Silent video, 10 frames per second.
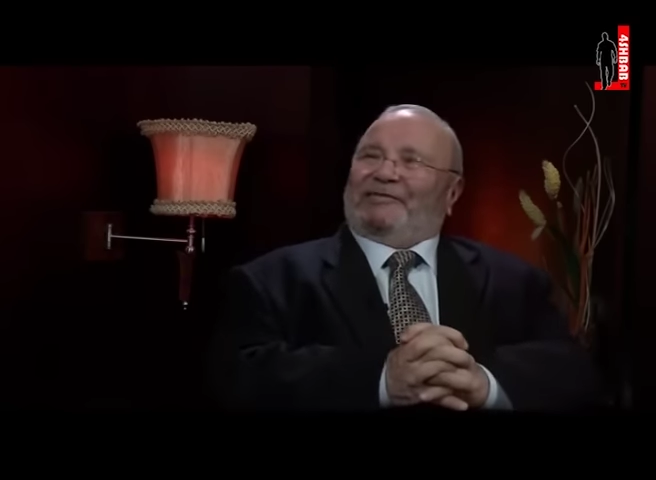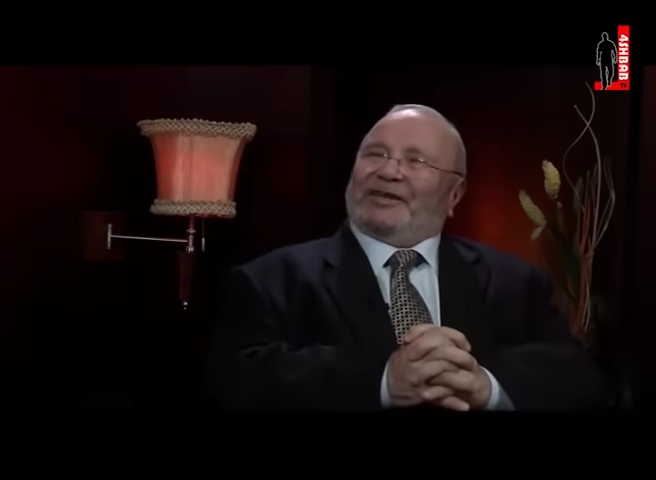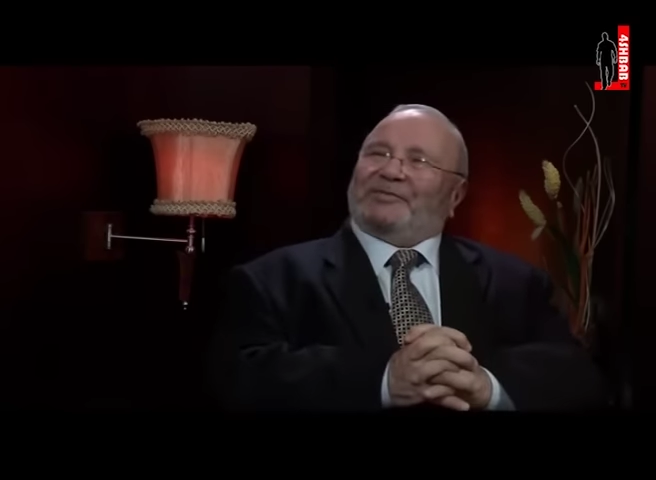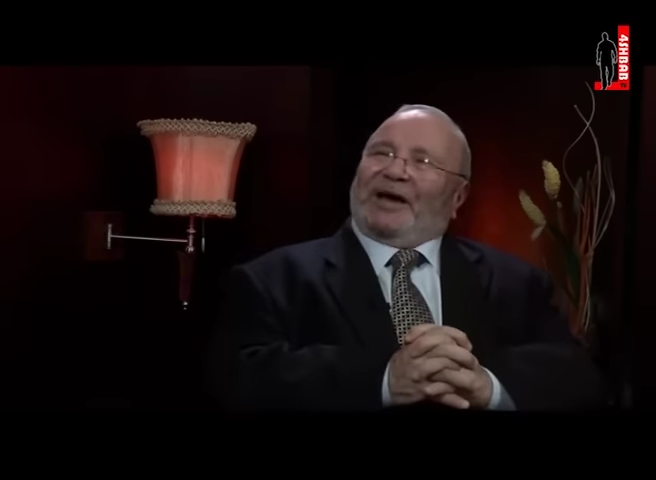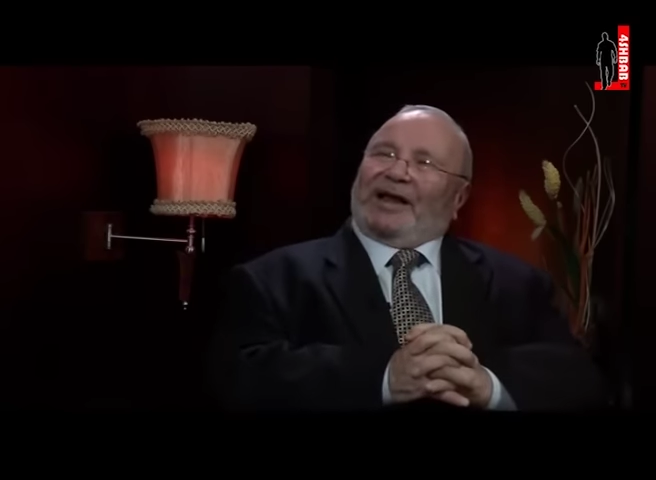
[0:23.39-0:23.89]

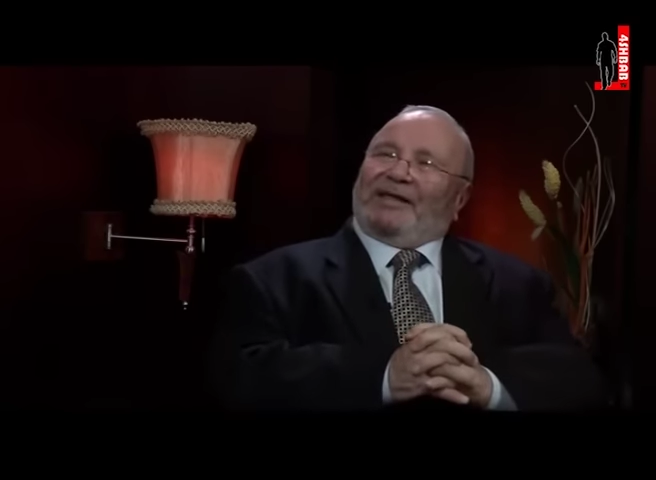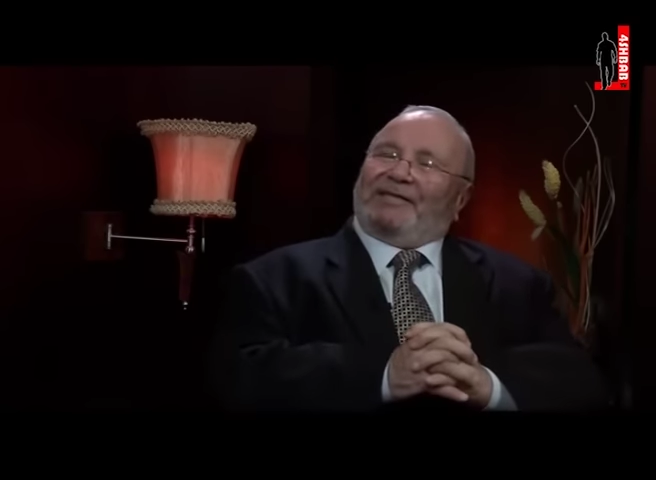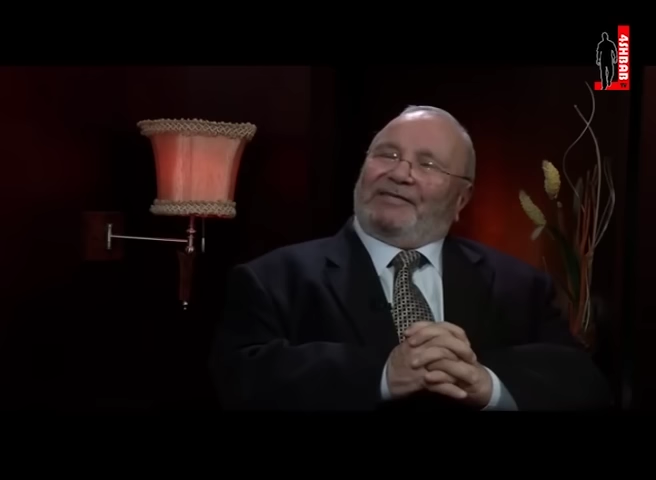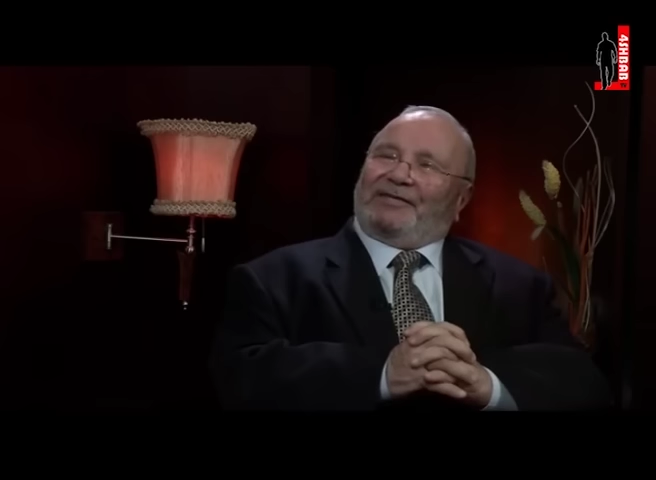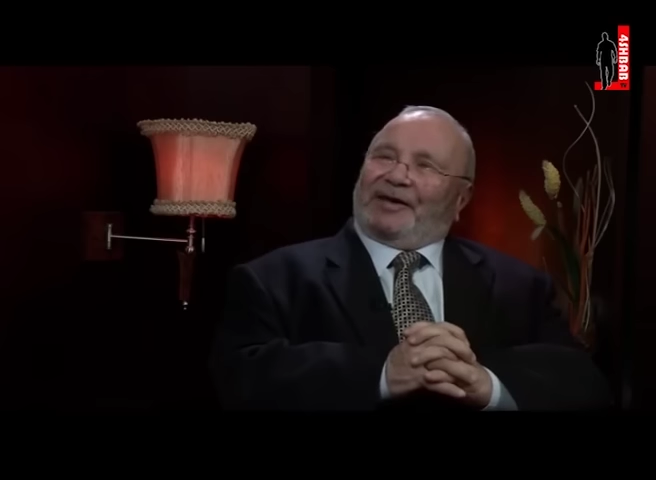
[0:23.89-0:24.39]
فيطمع
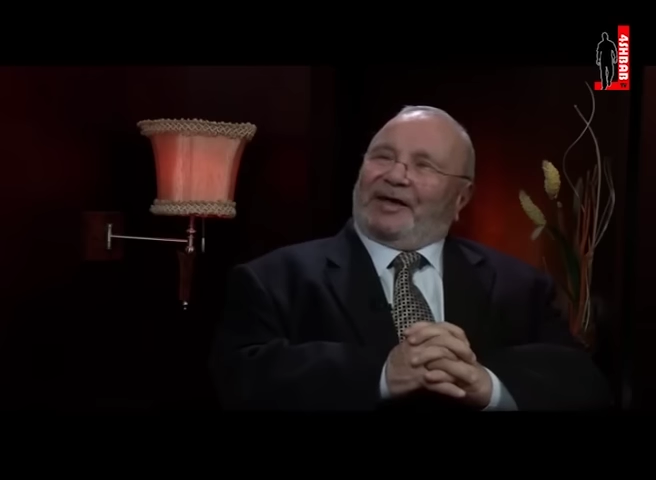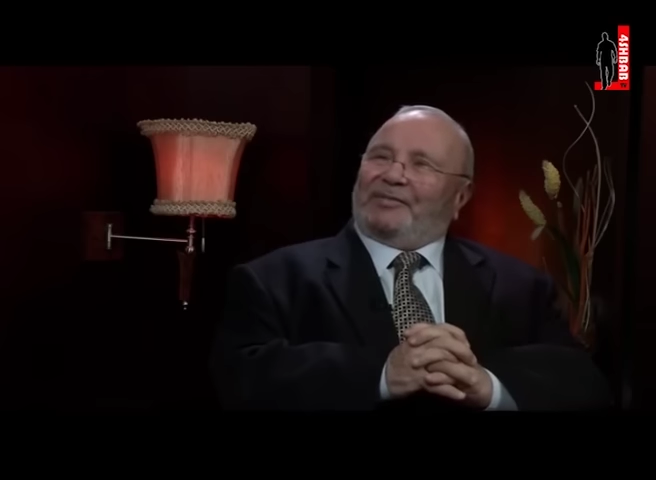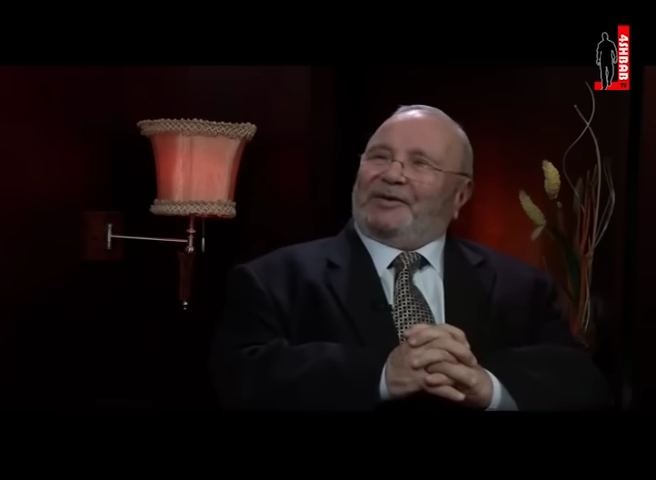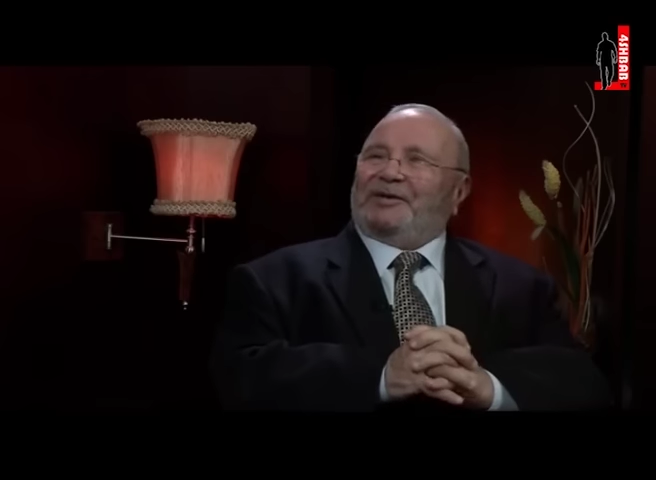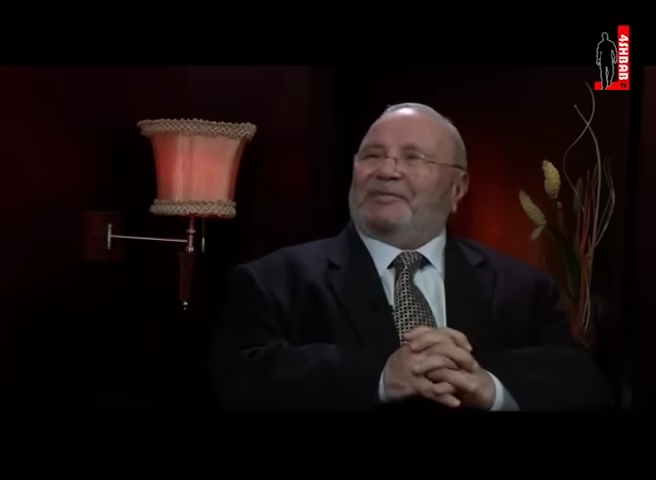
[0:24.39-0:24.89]
الذي في
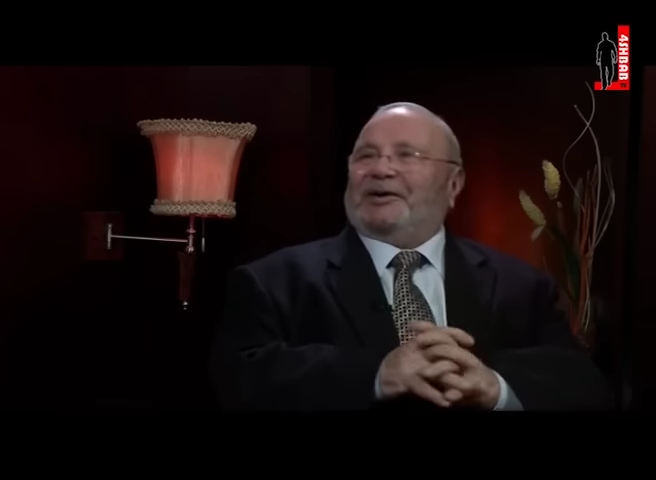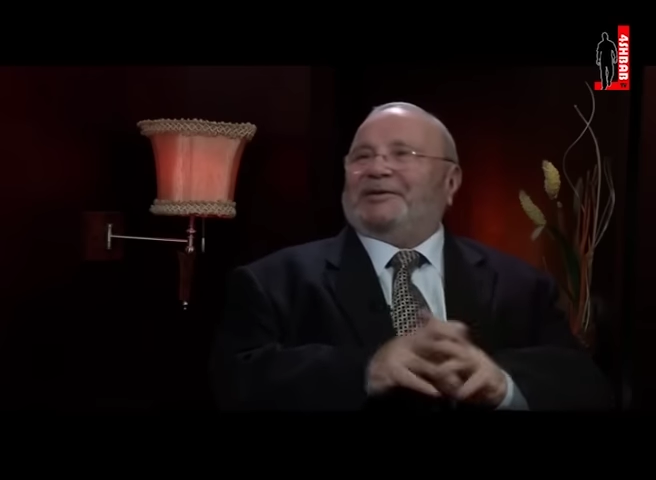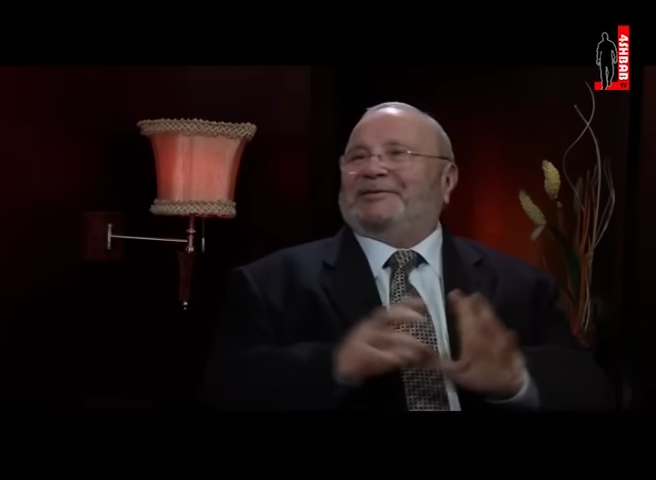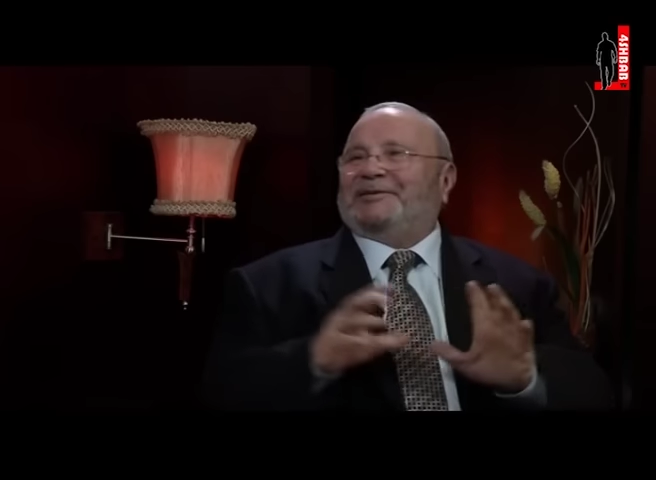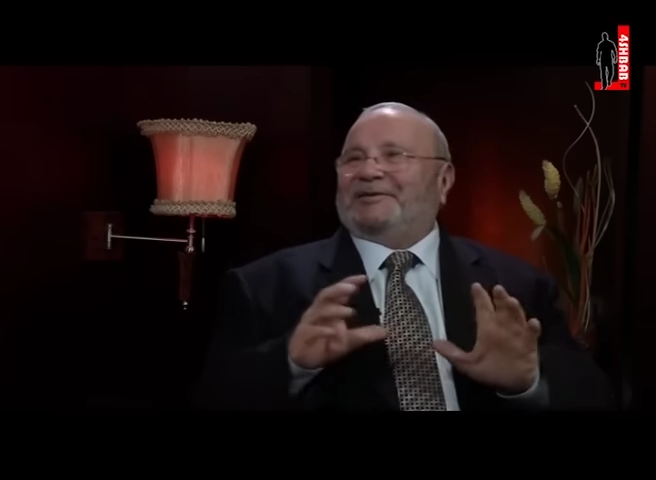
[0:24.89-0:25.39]
قلبه مرض